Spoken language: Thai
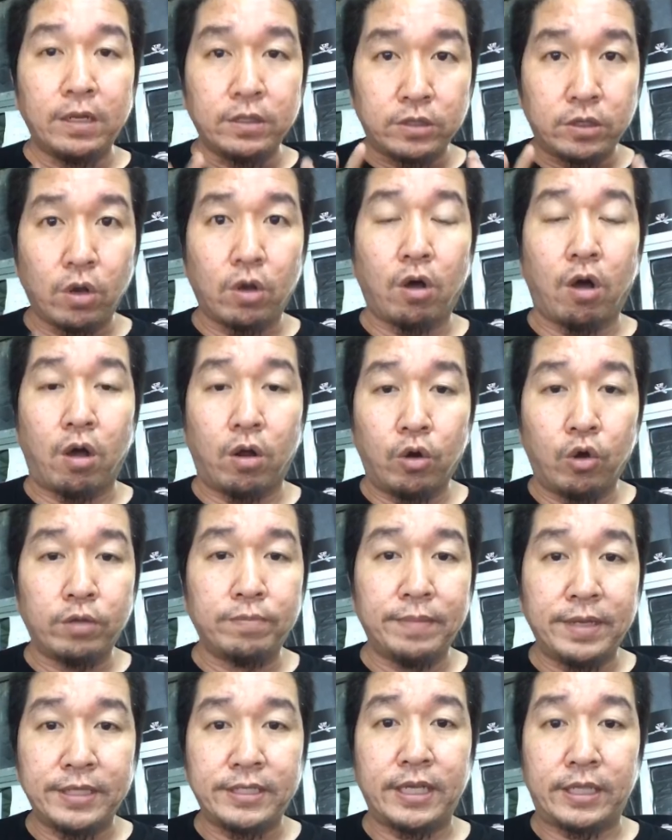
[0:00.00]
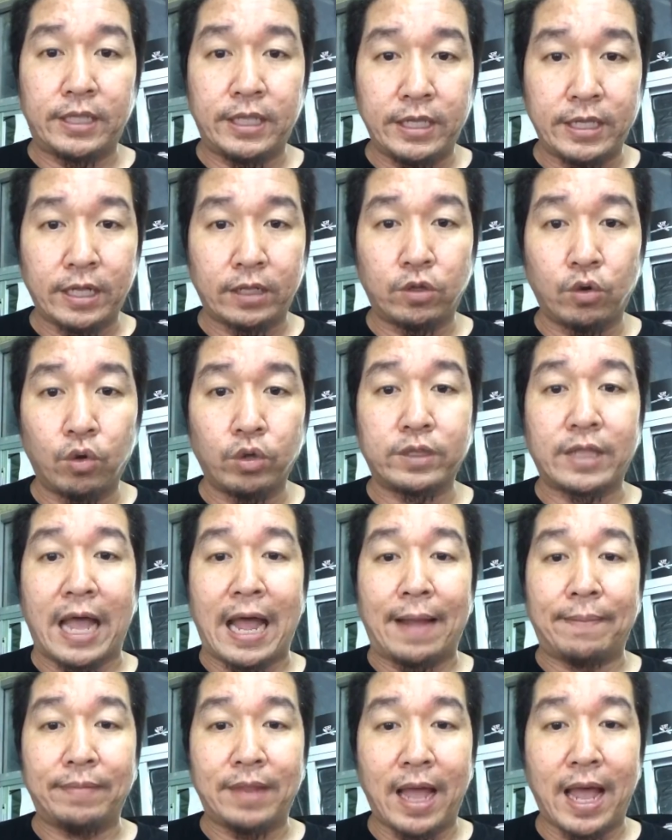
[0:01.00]
เจ้าของรถมีสิทธิ์ที่จะโทร
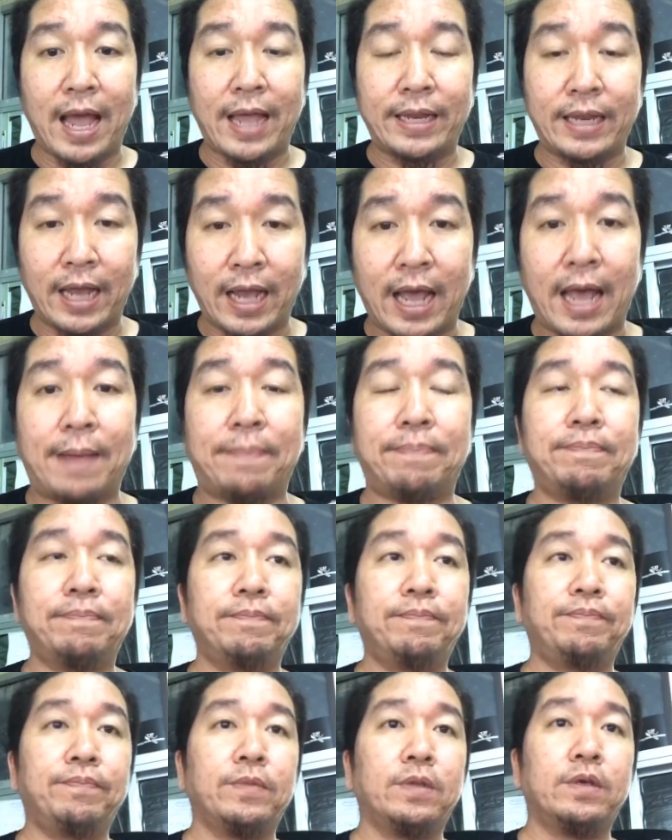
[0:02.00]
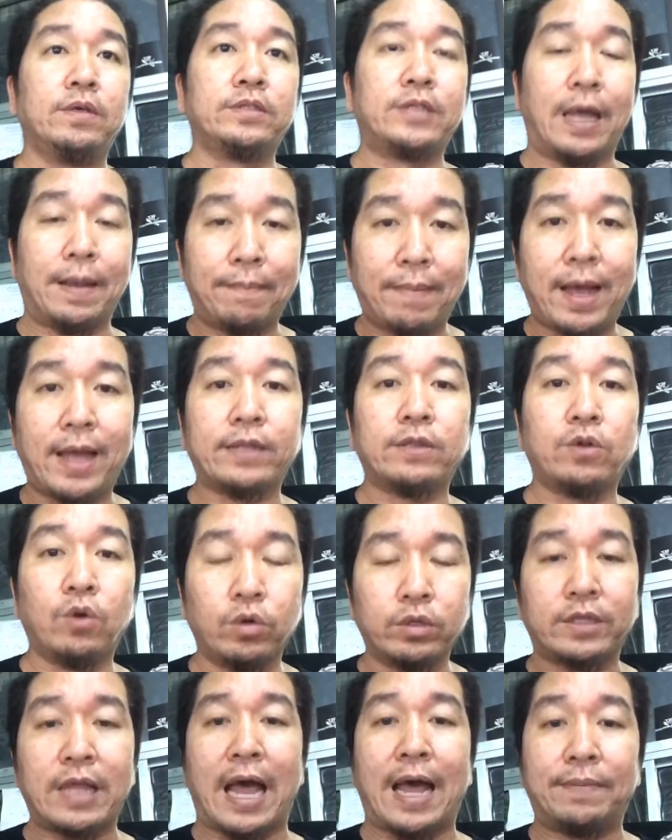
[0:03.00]
ตามได้นะครับ สามารถโทร
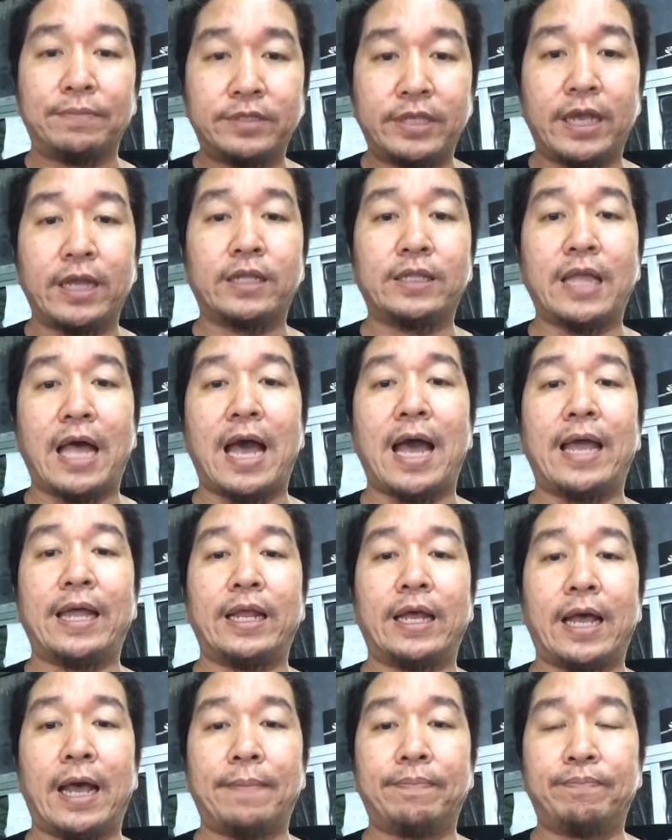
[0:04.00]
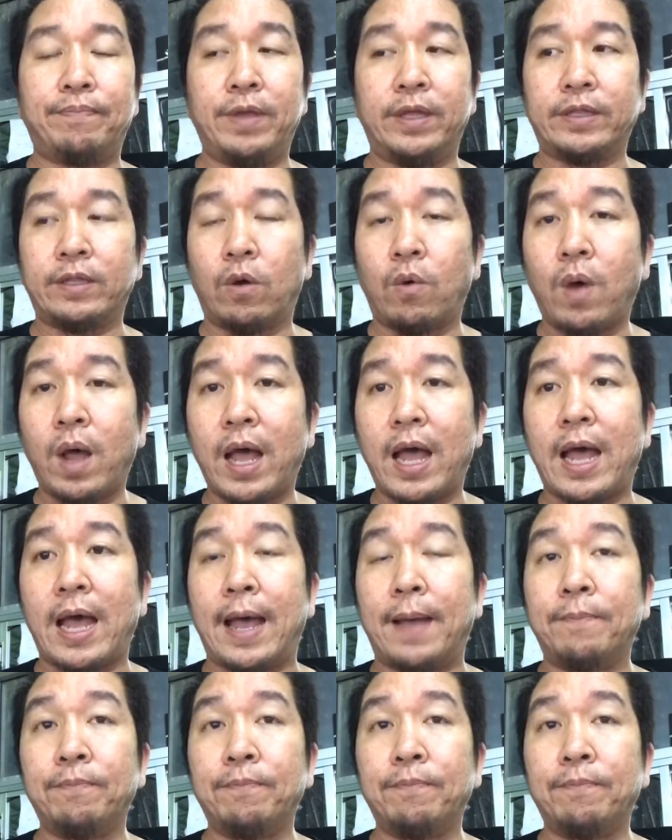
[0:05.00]
ตามเช็คได้นะครับ เพียงแต่ว่า